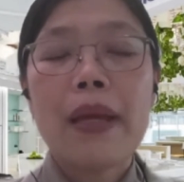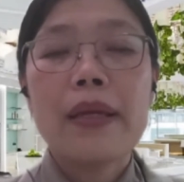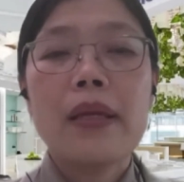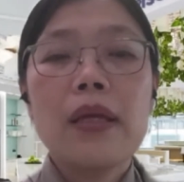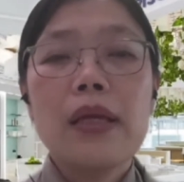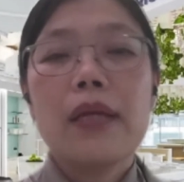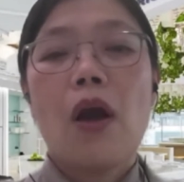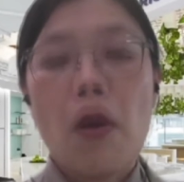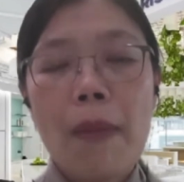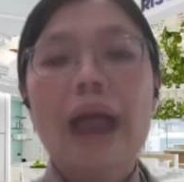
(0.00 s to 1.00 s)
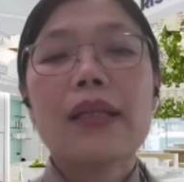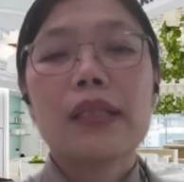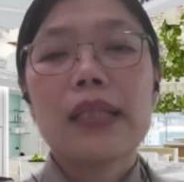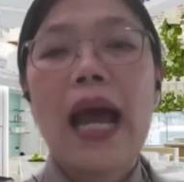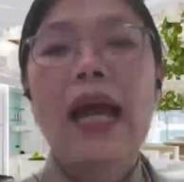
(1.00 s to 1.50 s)
อีกห้องพักหนึ่ง
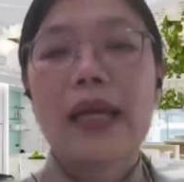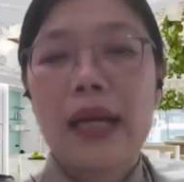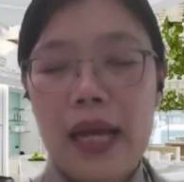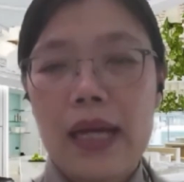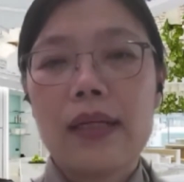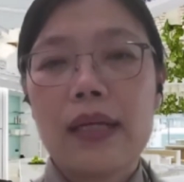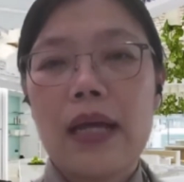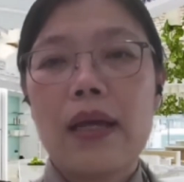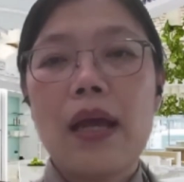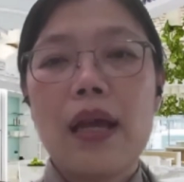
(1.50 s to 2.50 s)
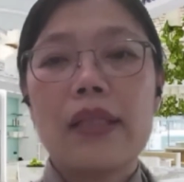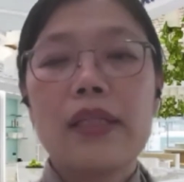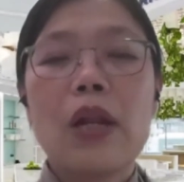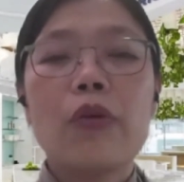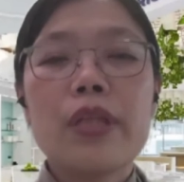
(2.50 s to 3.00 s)
ได้อะค่ะค่ะ อันนี้เรา
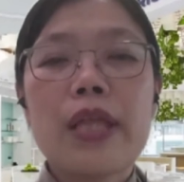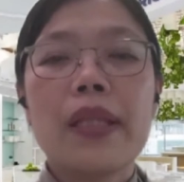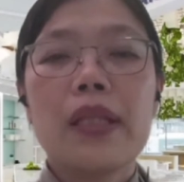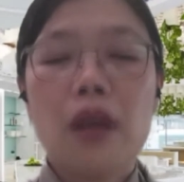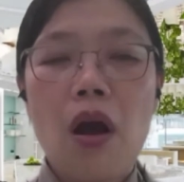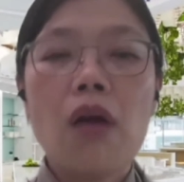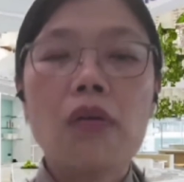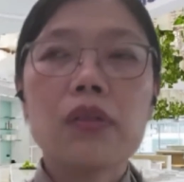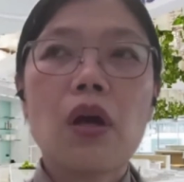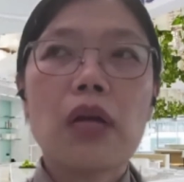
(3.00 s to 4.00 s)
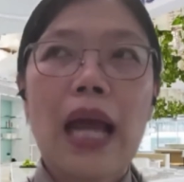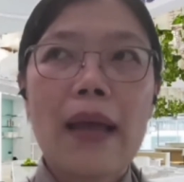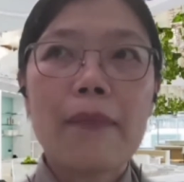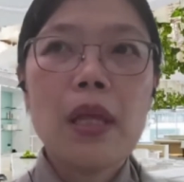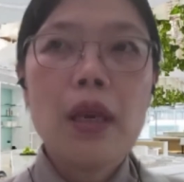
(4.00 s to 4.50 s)
ดีไซน์เป็นหนึ่งห้องต่อการ
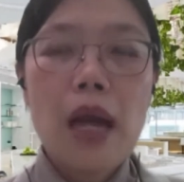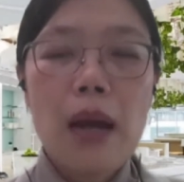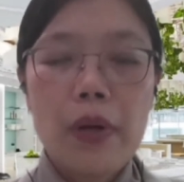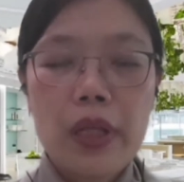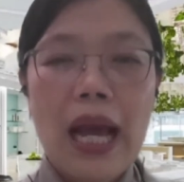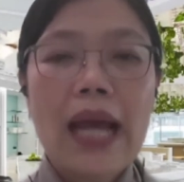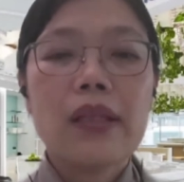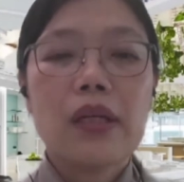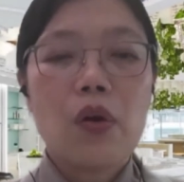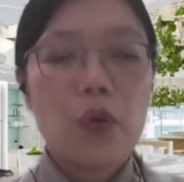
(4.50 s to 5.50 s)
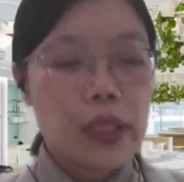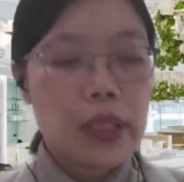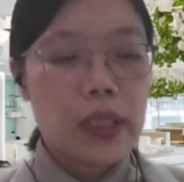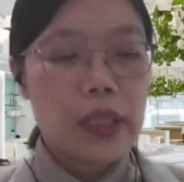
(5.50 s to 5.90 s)
บริการหนึ่งคนค่ะ